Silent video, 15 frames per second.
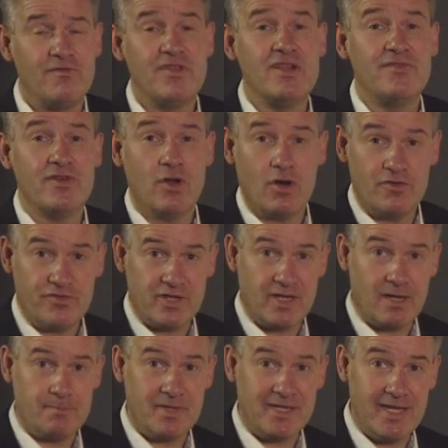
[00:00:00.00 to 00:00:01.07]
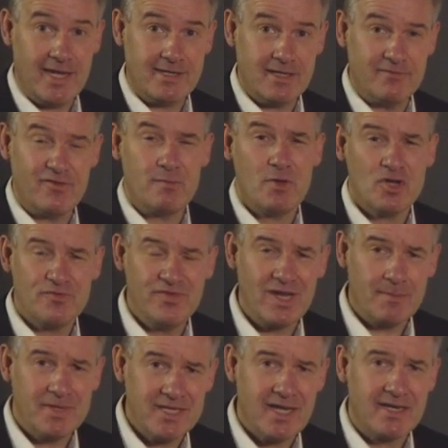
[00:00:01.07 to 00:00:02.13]
viel, viel häufiger begegnen. Wir möchten
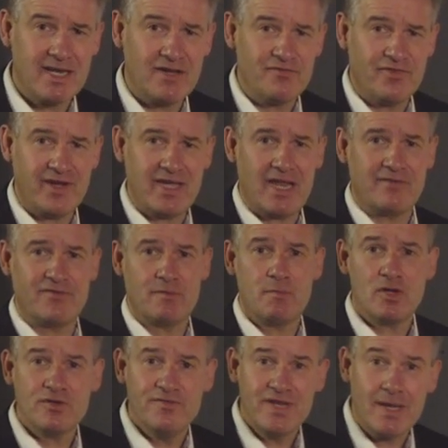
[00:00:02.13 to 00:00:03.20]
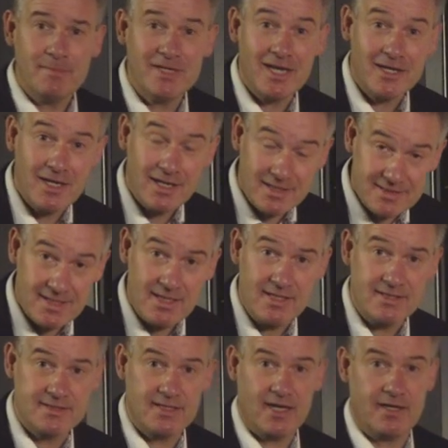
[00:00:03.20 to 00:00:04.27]
wieder miteinander feiern, wir möchten wieder miteinander
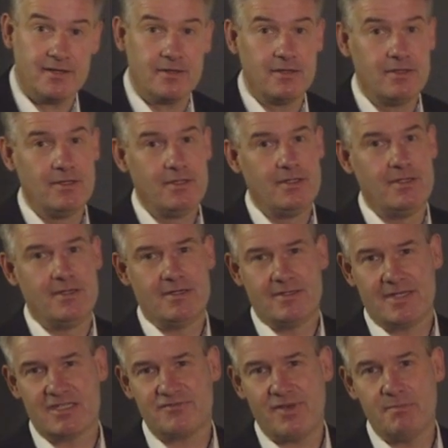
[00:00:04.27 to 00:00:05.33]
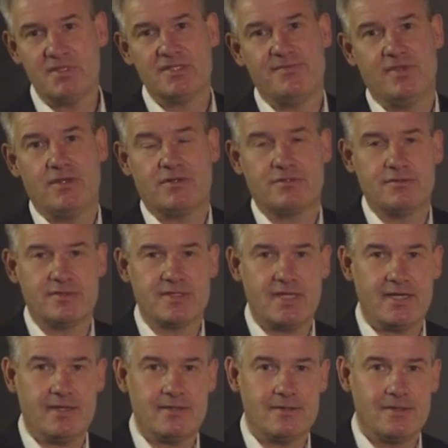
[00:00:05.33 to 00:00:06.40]
gesellig sein. Das vermissen wir doch so
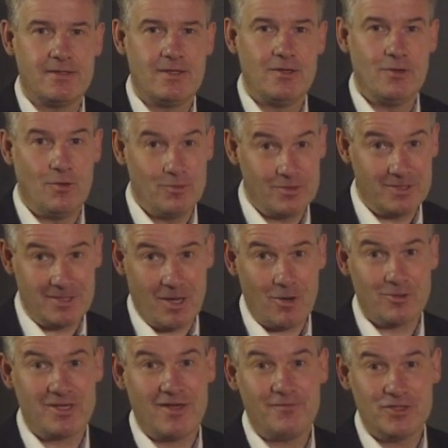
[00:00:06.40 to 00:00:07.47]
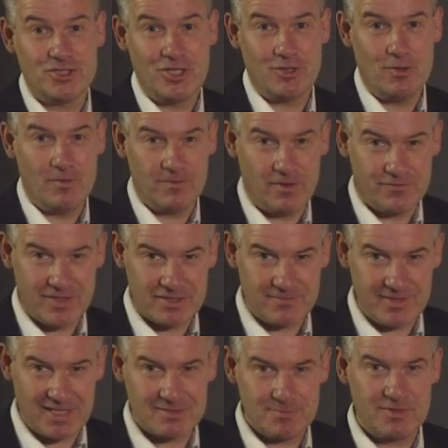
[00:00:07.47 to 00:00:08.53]
sehr und auch dafür steht Hövelhoff, dass
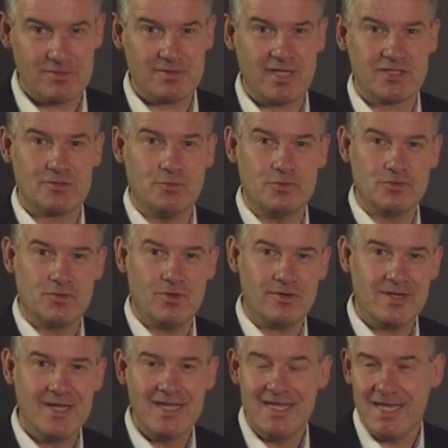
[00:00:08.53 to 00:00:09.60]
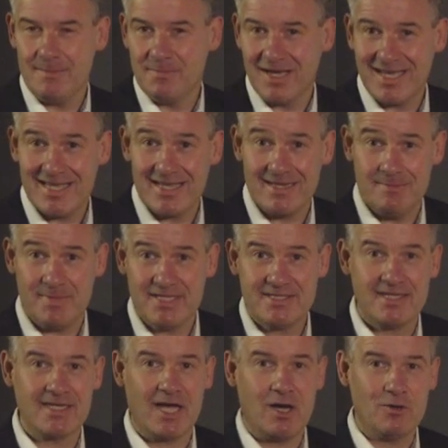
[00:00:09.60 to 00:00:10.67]
wir das besonders gut können, im
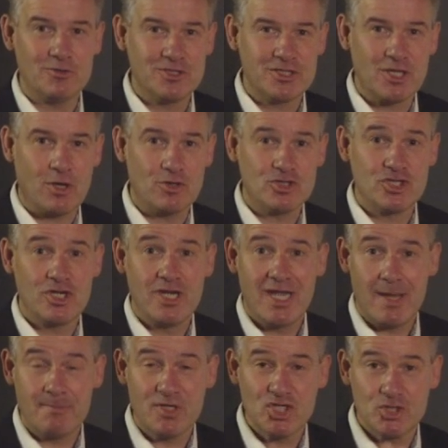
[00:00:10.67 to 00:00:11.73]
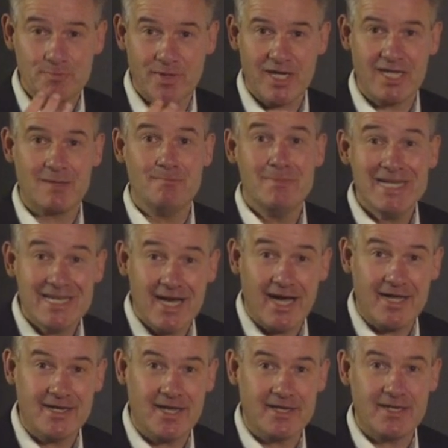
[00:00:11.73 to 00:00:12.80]
regelmäßigen Austausch, im Gespräch
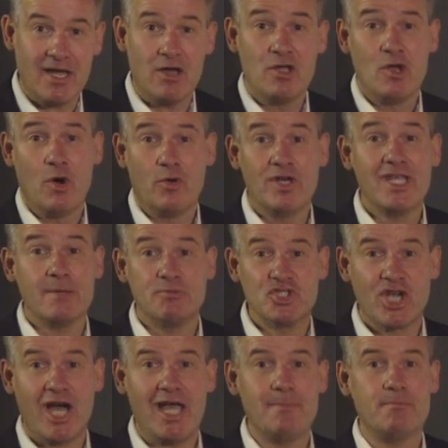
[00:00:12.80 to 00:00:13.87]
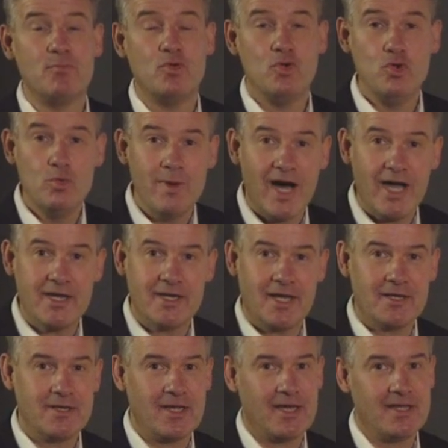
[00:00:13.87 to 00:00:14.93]
miteinander und nicht im Schreiben
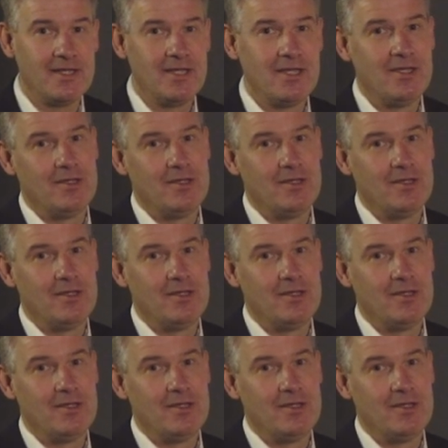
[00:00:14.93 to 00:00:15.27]
übereinander